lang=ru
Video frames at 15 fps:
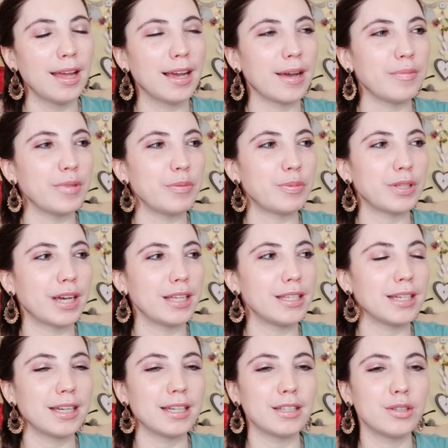ко мне
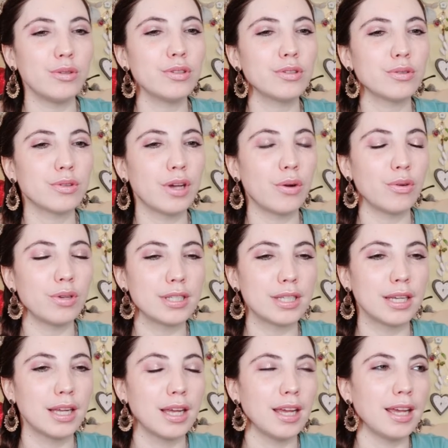подходили какие-то люди тут на улице,